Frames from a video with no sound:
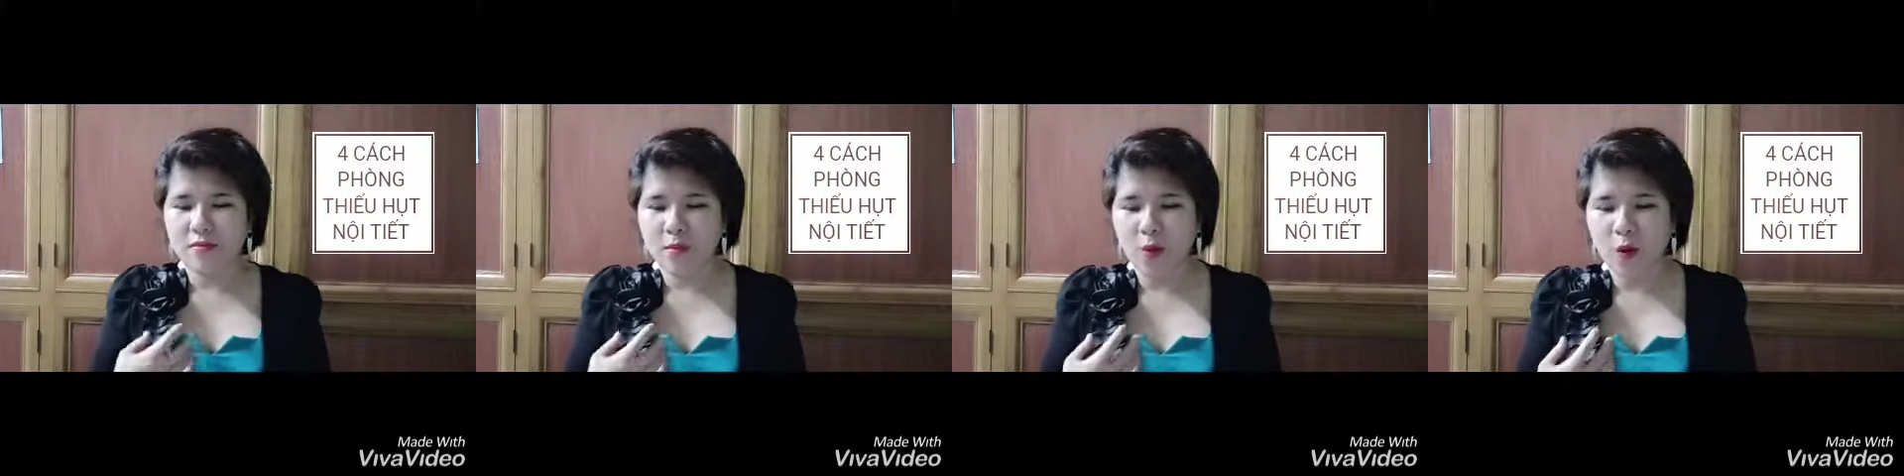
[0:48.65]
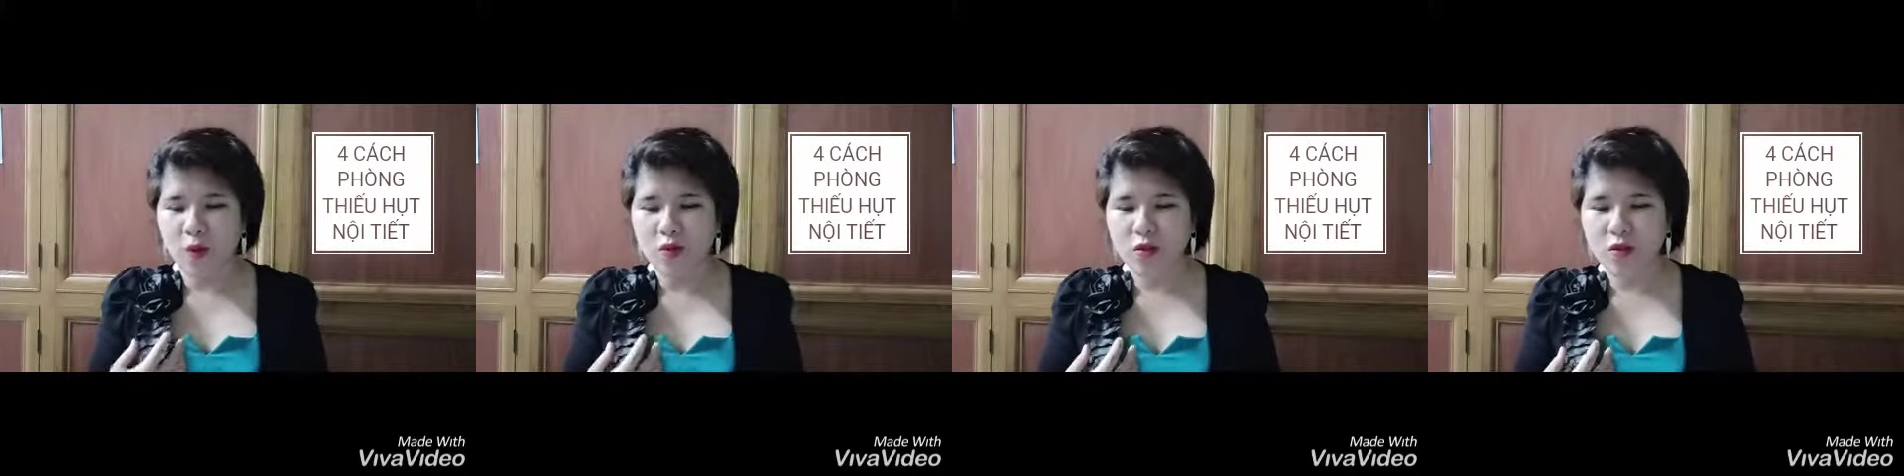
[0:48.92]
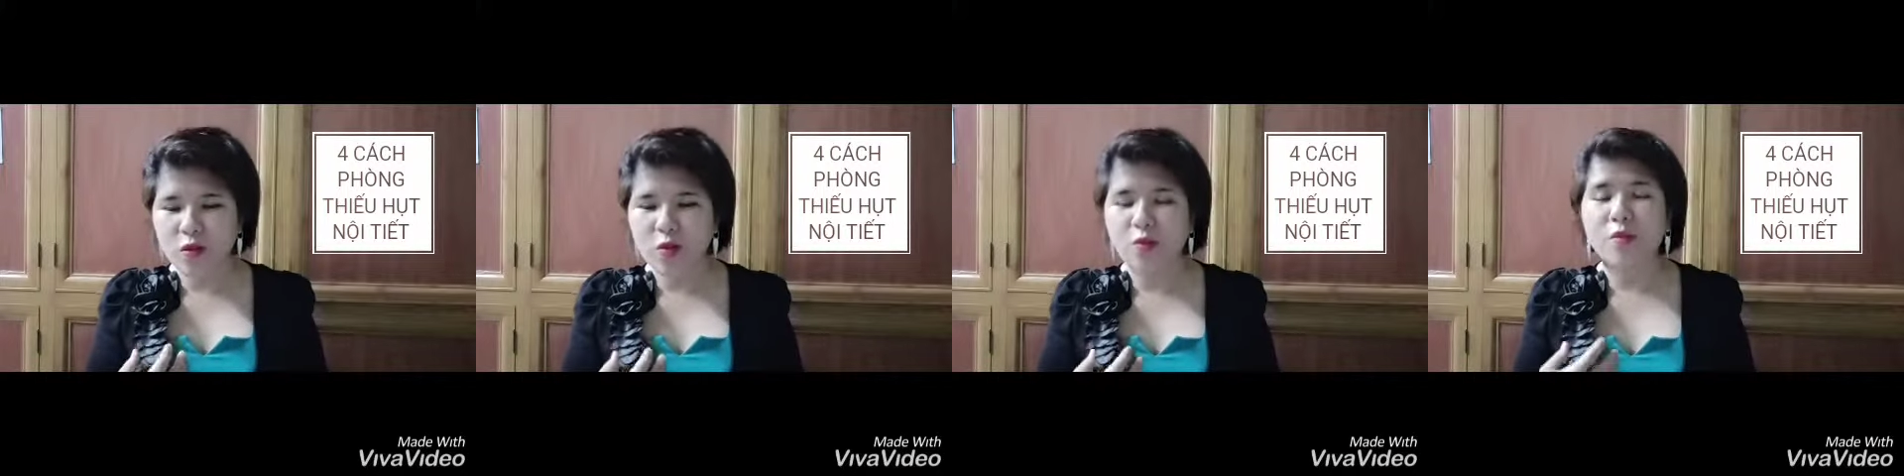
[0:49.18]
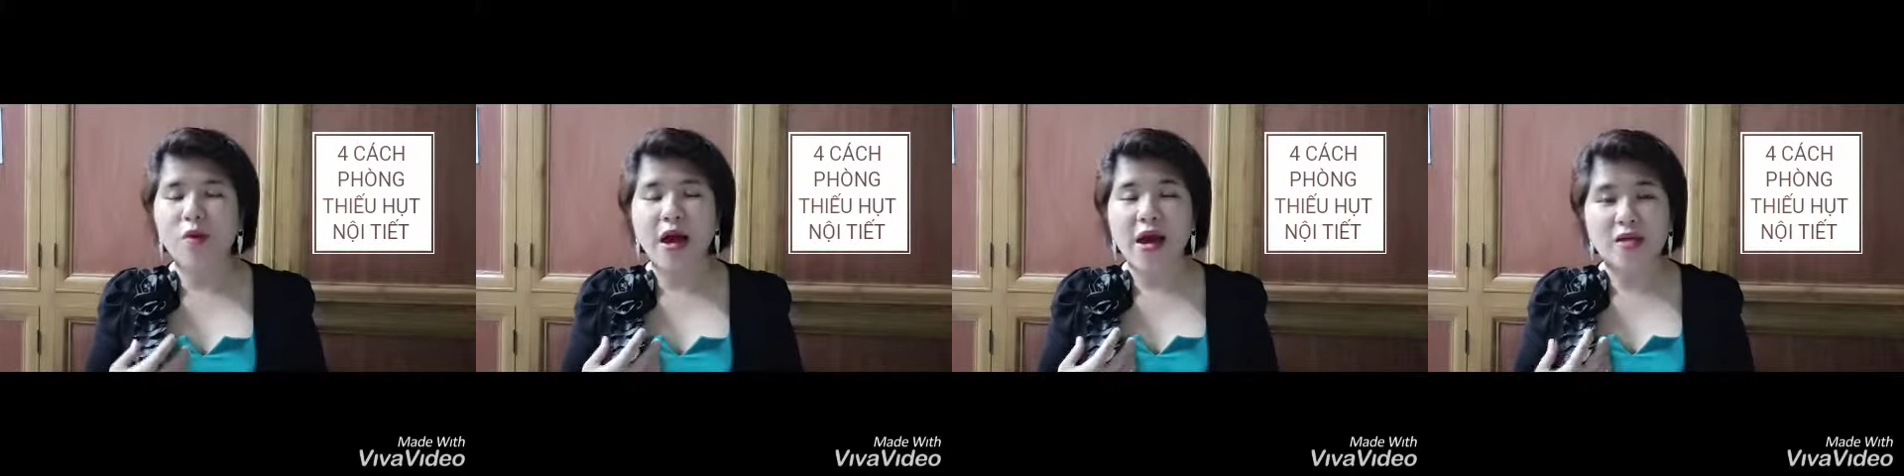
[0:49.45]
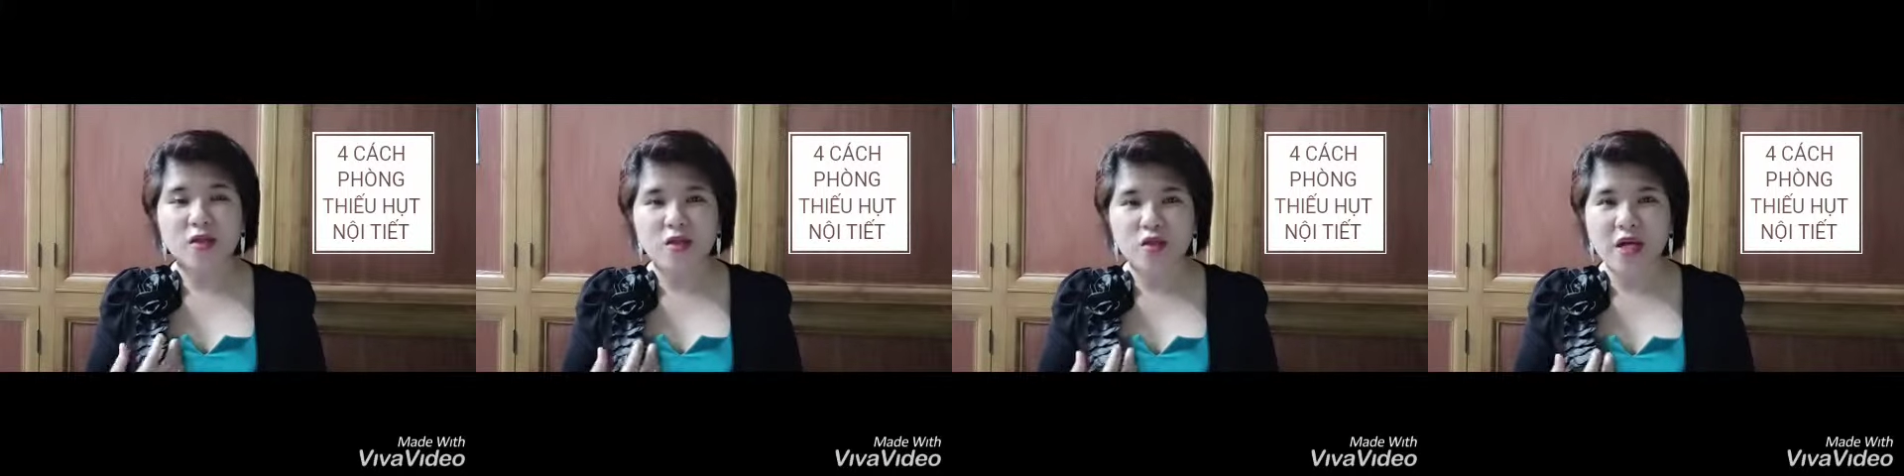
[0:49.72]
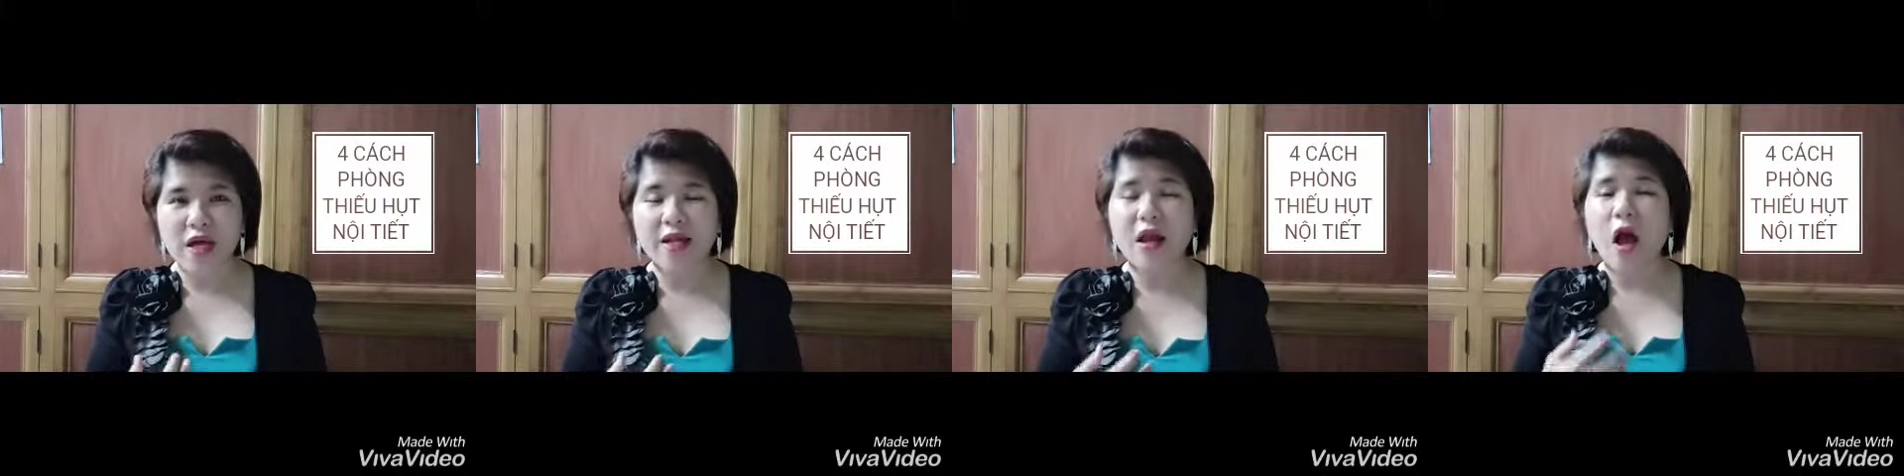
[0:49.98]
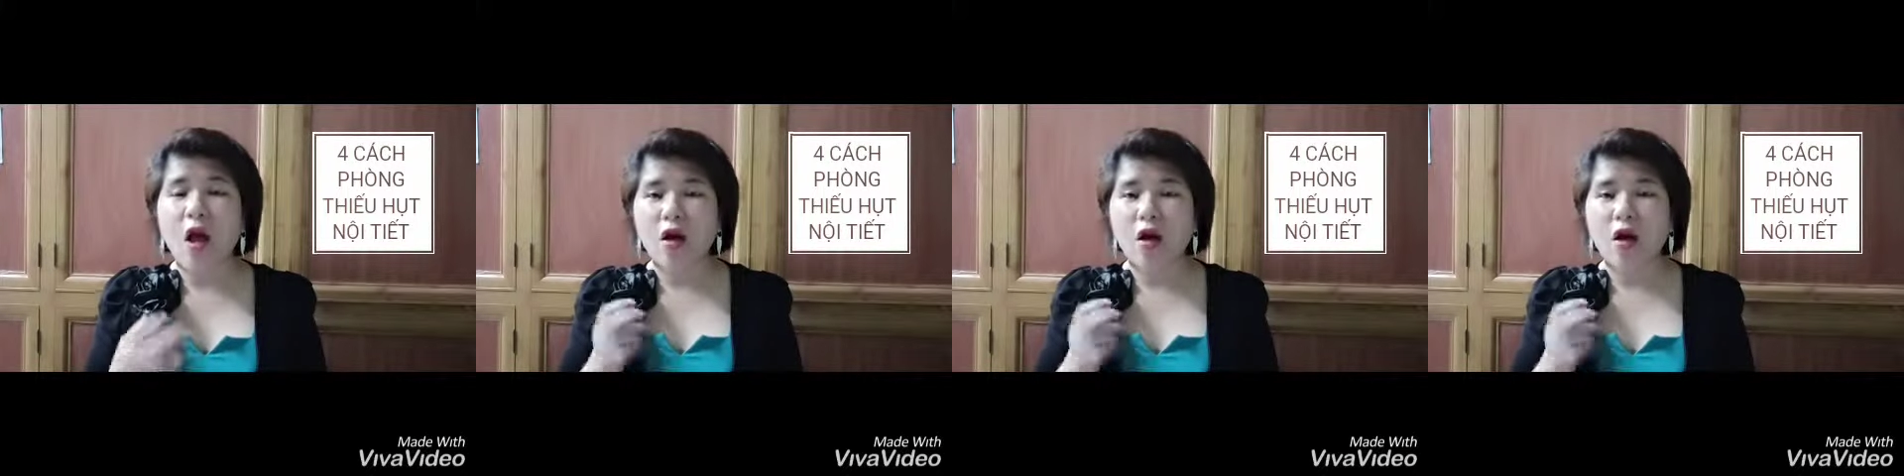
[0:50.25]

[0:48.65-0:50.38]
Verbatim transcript: bổ sung estrogen